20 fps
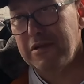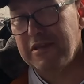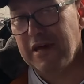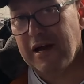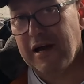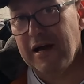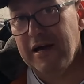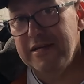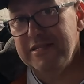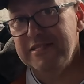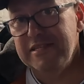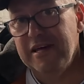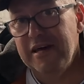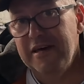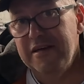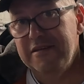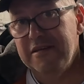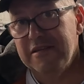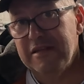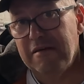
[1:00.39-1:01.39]
такая,
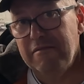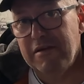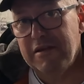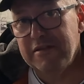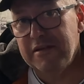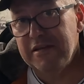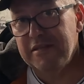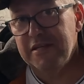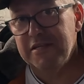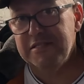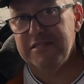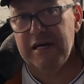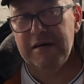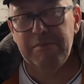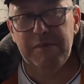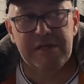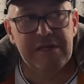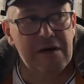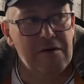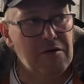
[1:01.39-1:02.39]
знаете, наверное, это
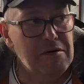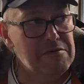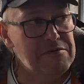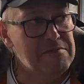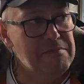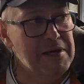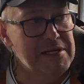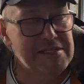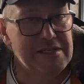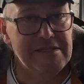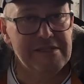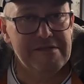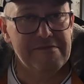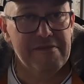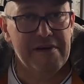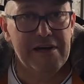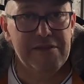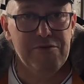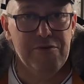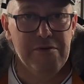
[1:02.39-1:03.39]
самый такой вот месяц в
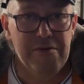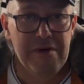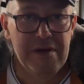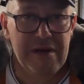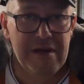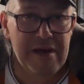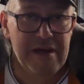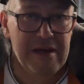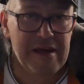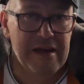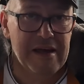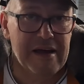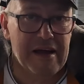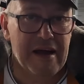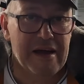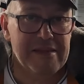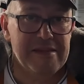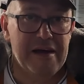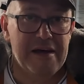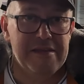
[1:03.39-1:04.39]
году,
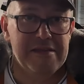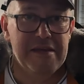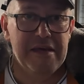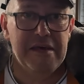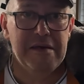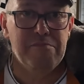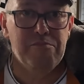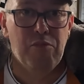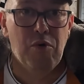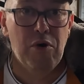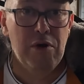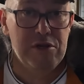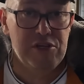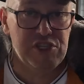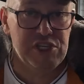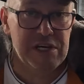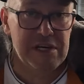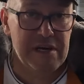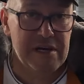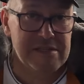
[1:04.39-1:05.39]
когда
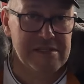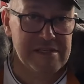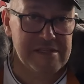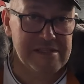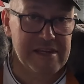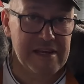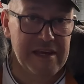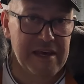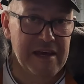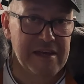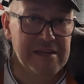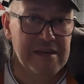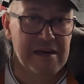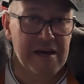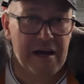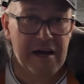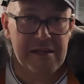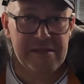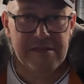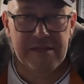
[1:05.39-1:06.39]
наибольшее состояние
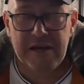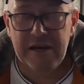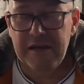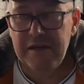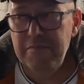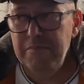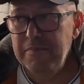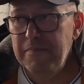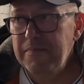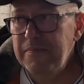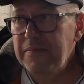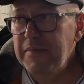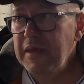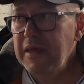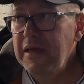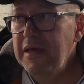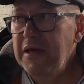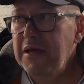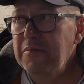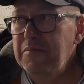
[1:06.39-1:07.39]
хандры.
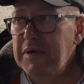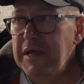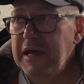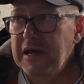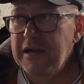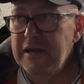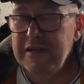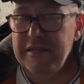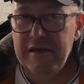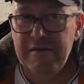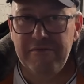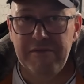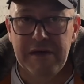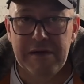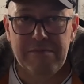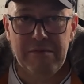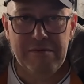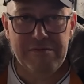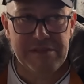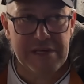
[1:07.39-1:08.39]
Приехали на
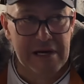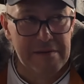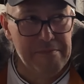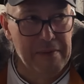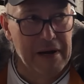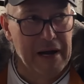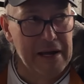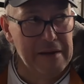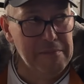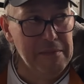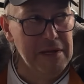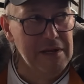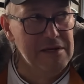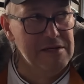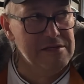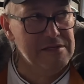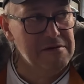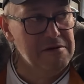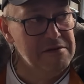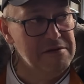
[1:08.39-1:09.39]
ферму, всех покормили,
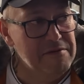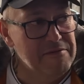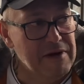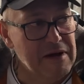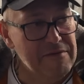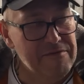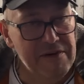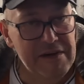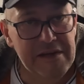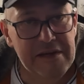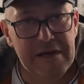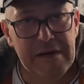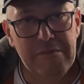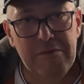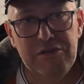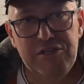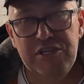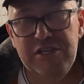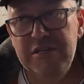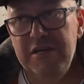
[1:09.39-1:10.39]
сегодня в кафе
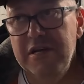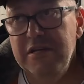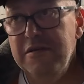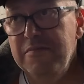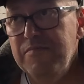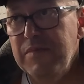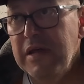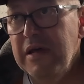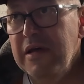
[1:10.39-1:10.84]
нерабочий день.